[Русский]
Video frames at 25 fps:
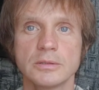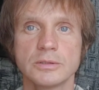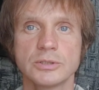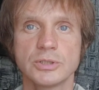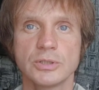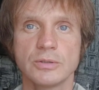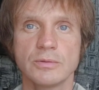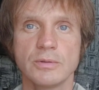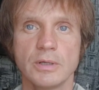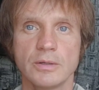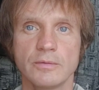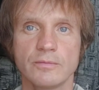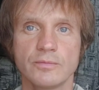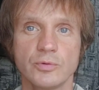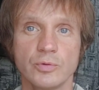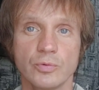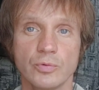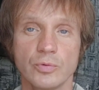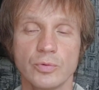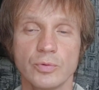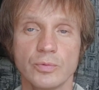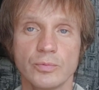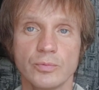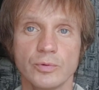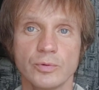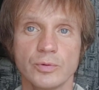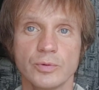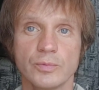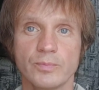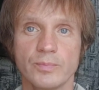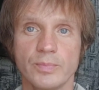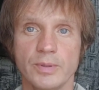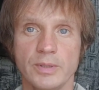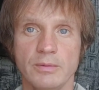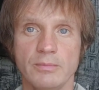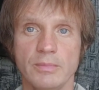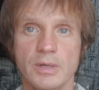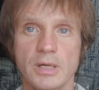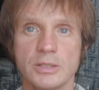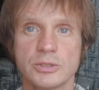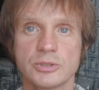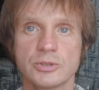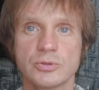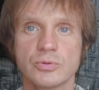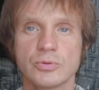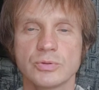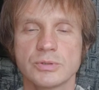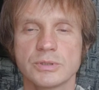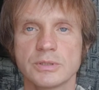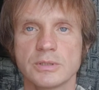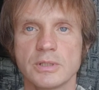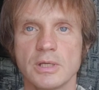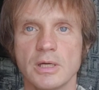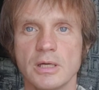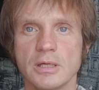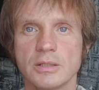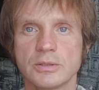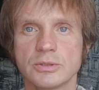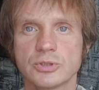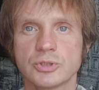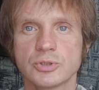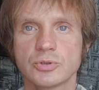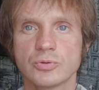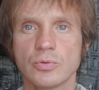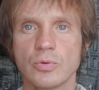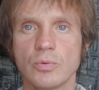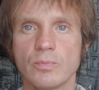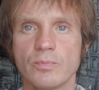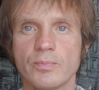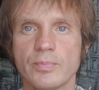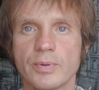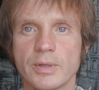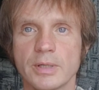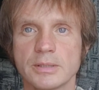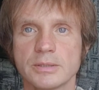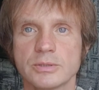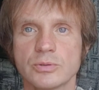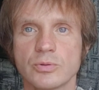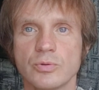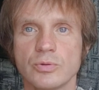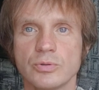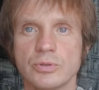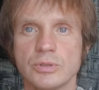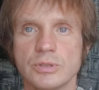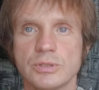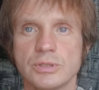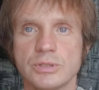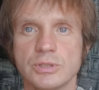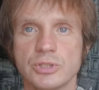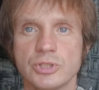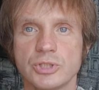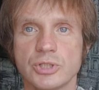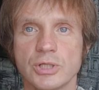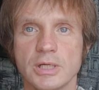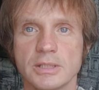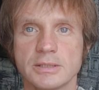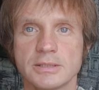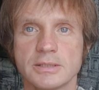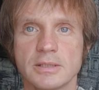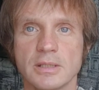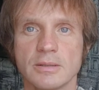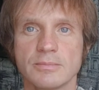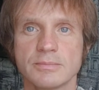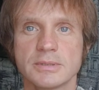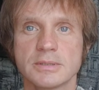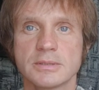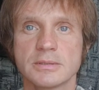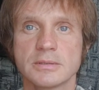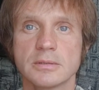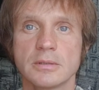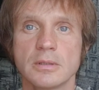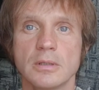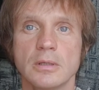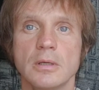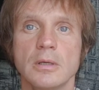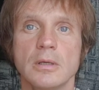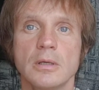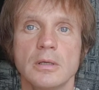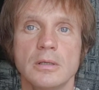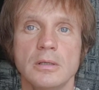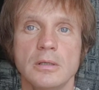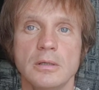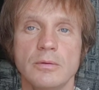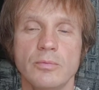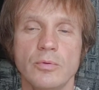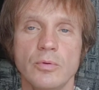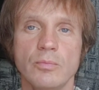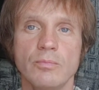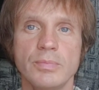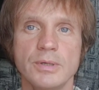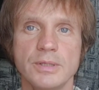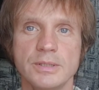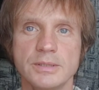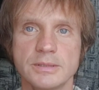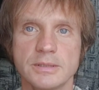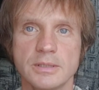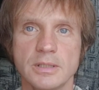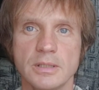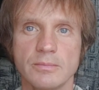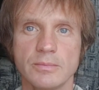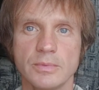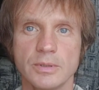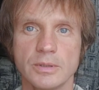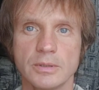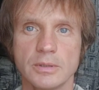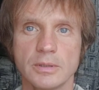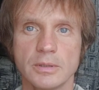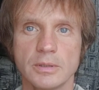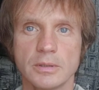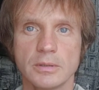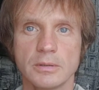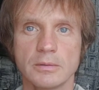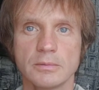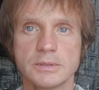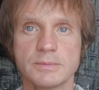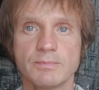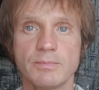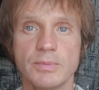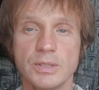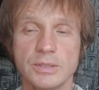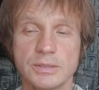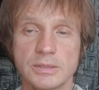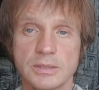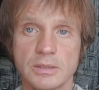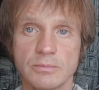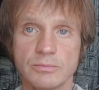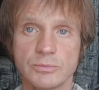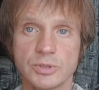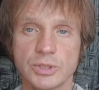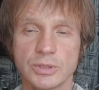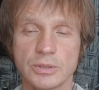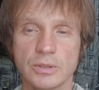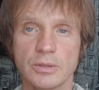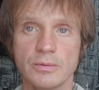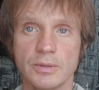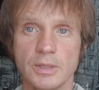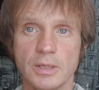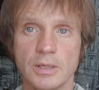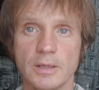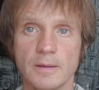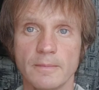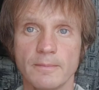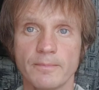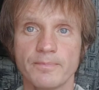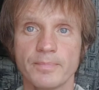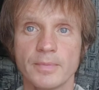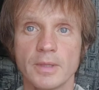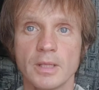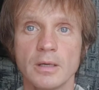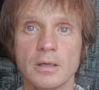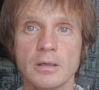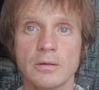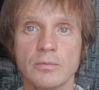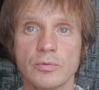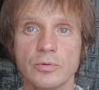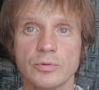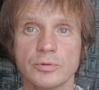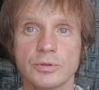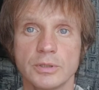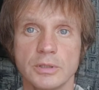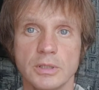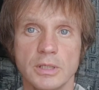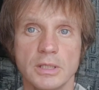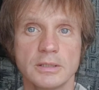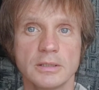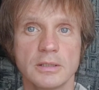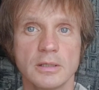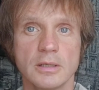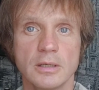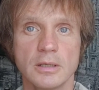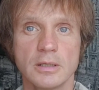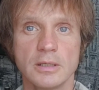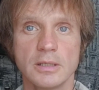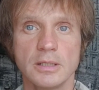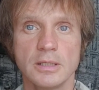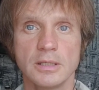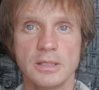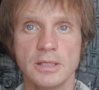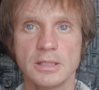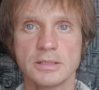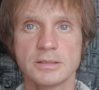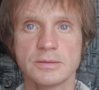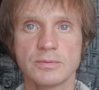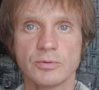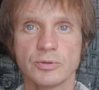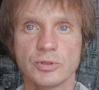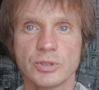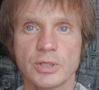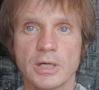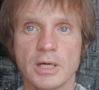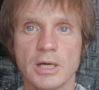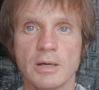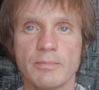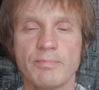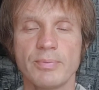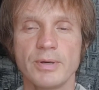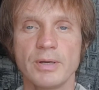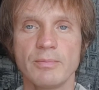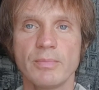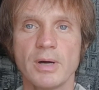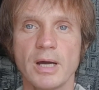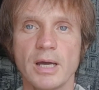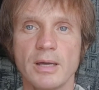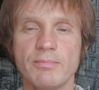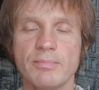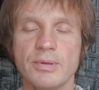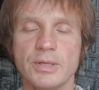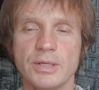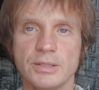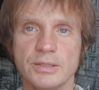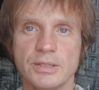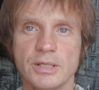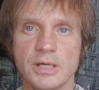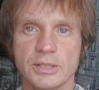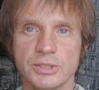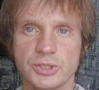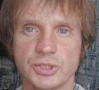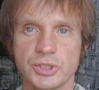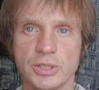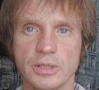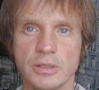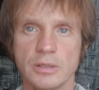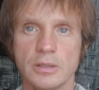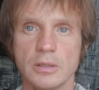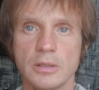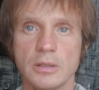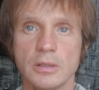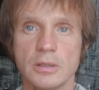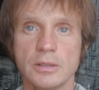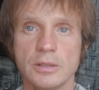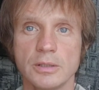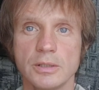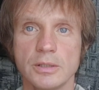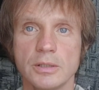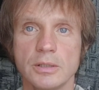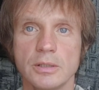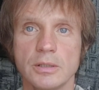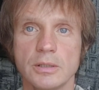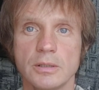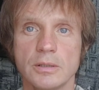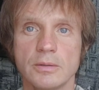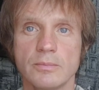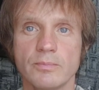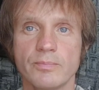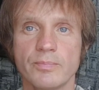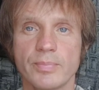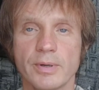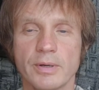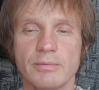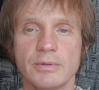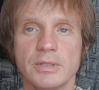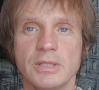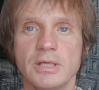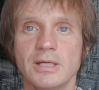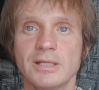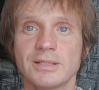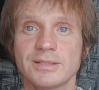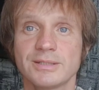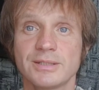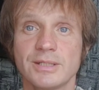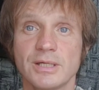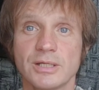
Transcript: человек вдруг вот понимает, что он знает, что происходит сейчас там с его близкими, с близким человеком. Вот. И это и есть вот такая прямая передача. И проводились